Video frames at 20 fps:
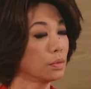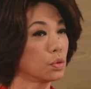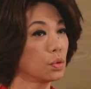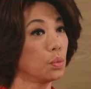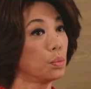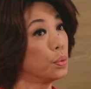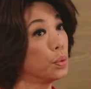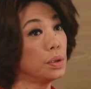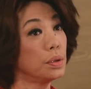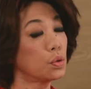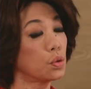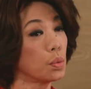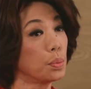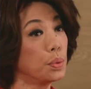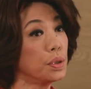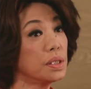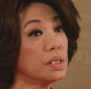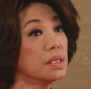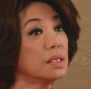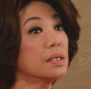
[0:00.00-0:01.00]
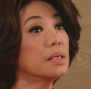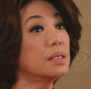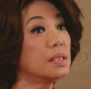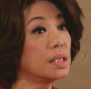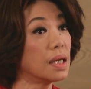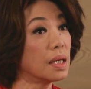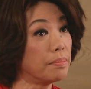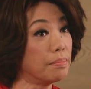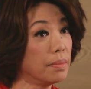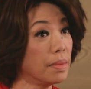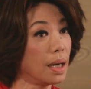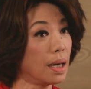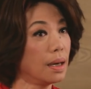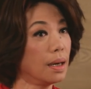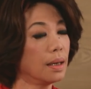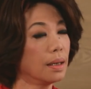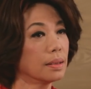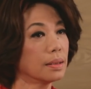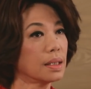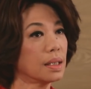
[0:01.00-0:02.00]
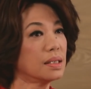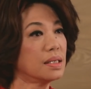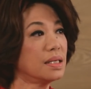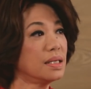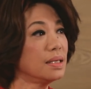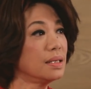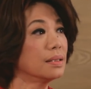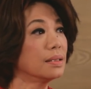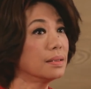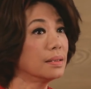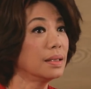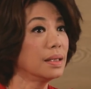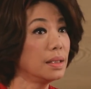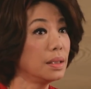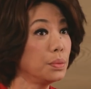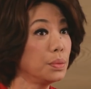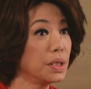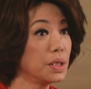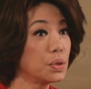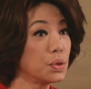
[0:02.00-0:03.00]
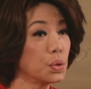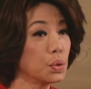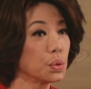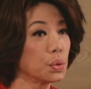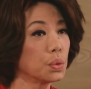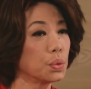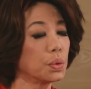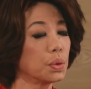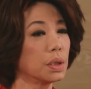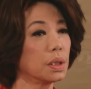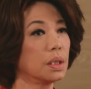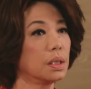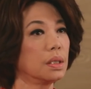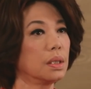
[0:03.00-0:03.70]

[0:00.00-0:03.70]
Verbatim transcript: 总不会总不会是这个人嘛？他信的那一位救了我。